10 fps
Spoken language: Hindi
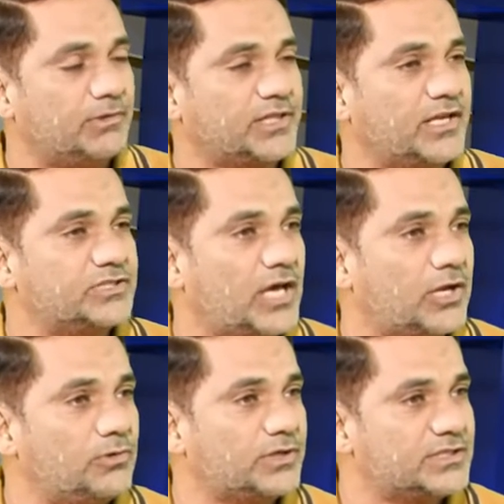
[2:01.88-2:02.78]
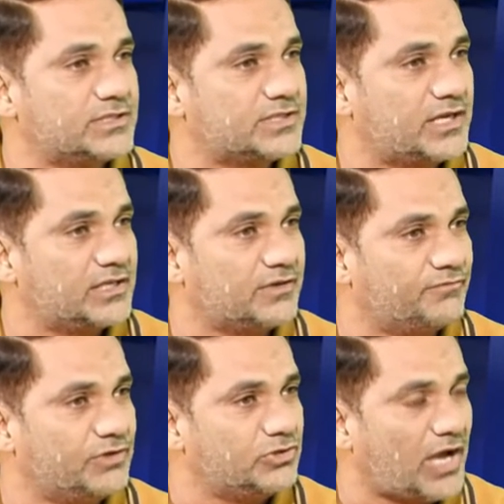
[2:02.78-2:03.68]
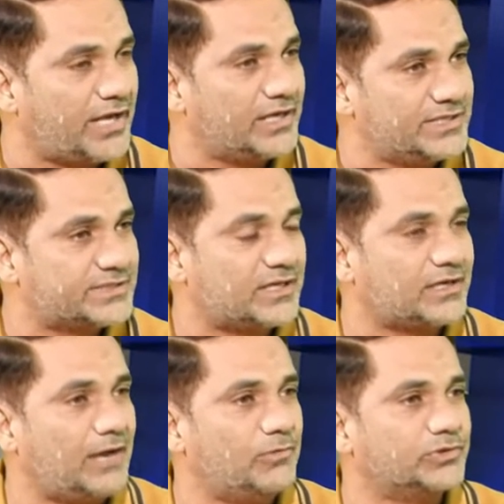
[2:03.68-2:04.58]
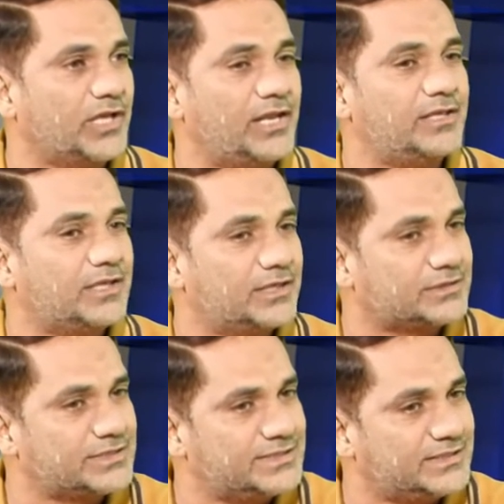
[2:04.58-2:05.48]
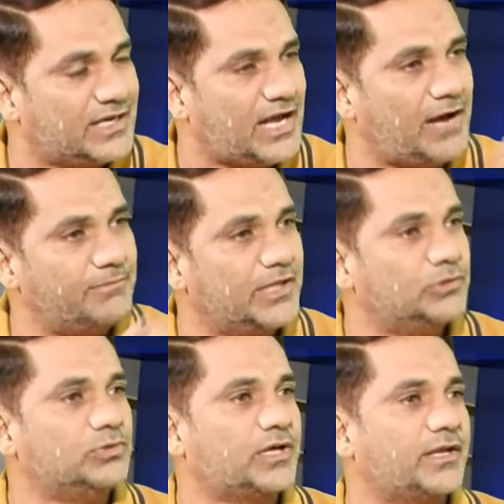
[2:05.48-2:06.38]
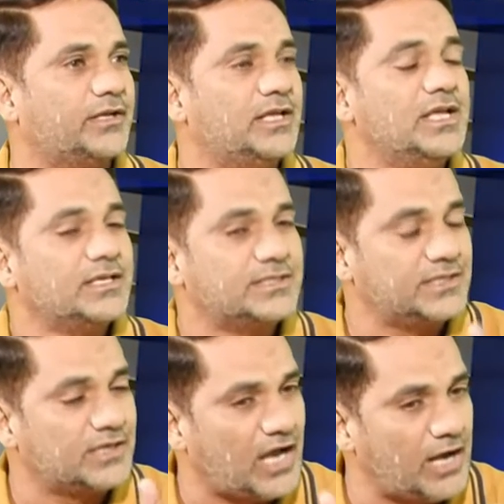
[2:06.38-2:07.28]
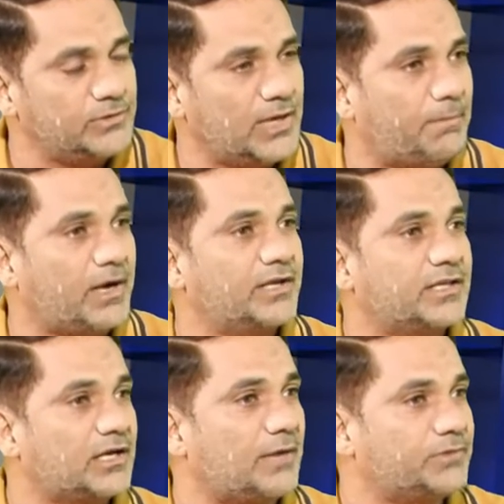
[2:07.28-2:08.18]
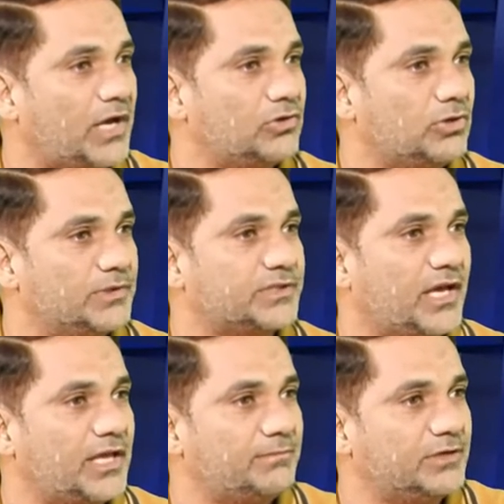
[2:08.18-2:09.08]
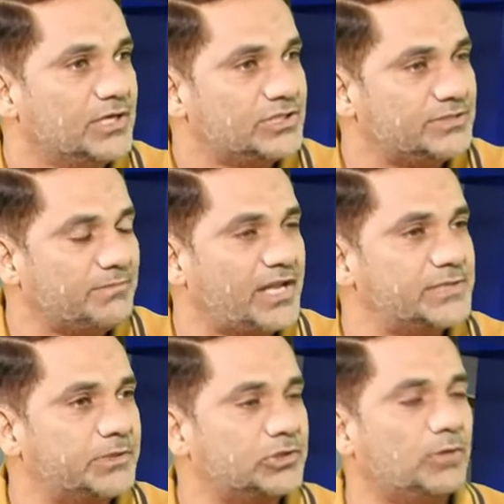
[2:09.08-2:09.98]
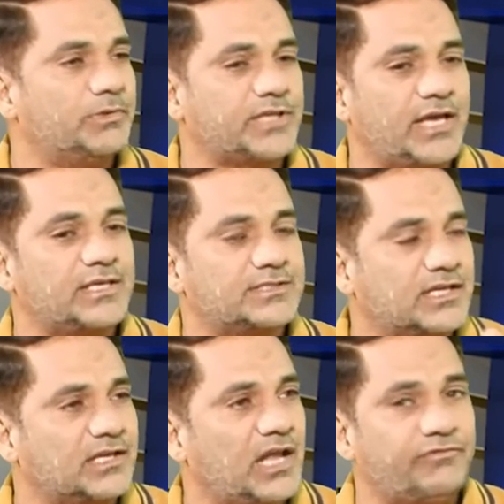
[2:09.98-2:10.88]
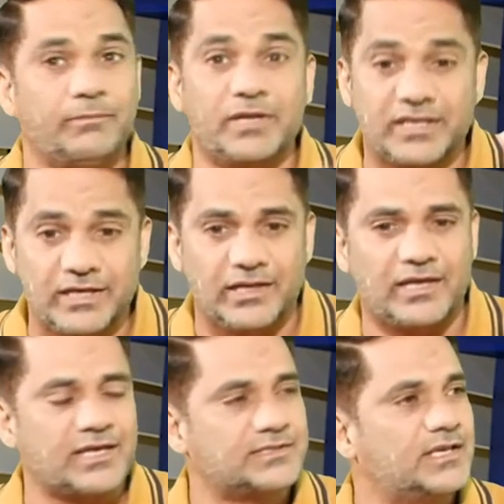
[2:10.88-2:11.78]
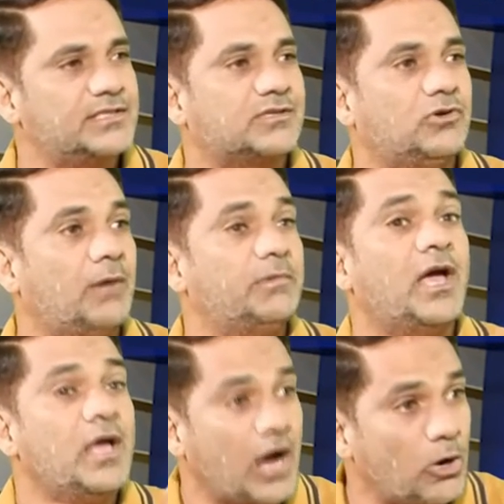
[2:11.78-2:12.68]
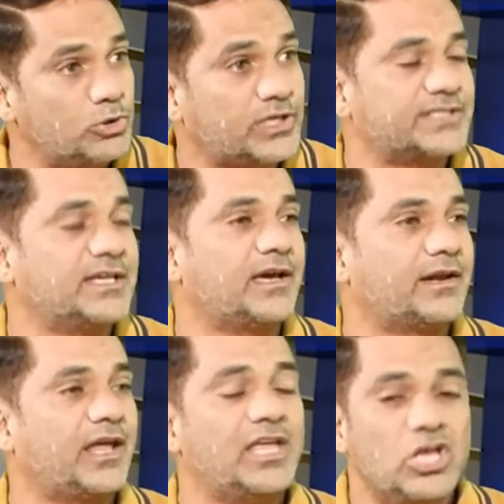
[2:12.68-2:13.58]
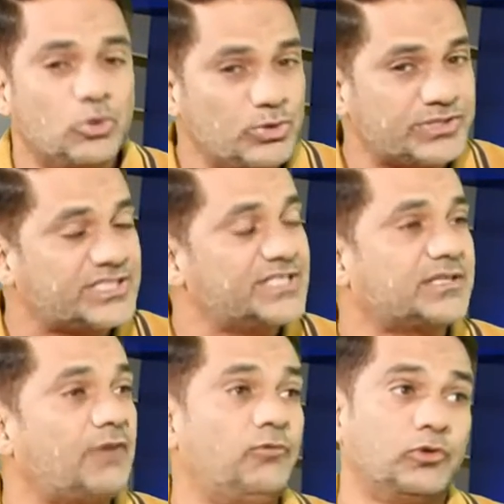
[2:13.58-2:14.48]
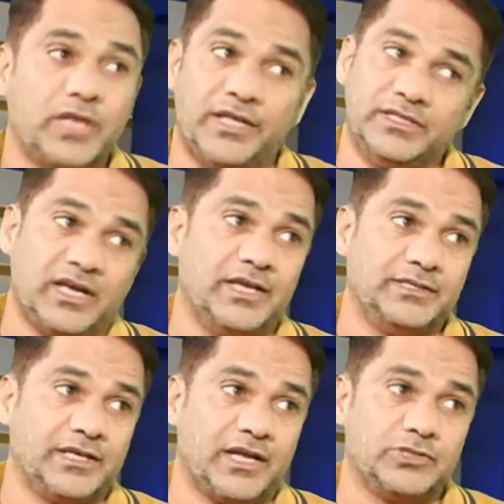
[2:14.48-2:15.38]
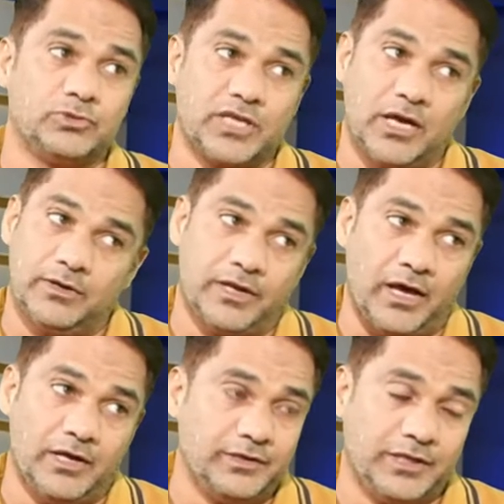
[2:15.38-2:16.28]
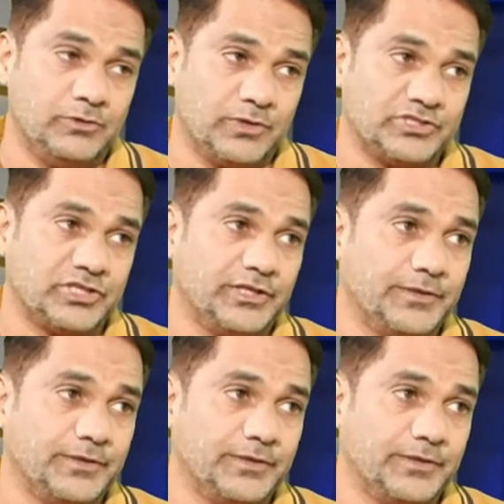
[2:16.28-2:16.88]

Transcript: बताना चाह रहा हूँ कि जिस तरह एक वीडियो एनालिस्ट का काम होता है ना कि किसी के खामियाँ दूर करें किसी के खामियाँ पकड़ के कप्तान को बताए टीम मैनेजमेंट को बताए कि इसके खिलाफ हमने खेलना कैसा है इसको हमने आउट कैसे करना है उस चीज का फुकदान दिखाई दे रहा है जो कि नहीं होना चाहिए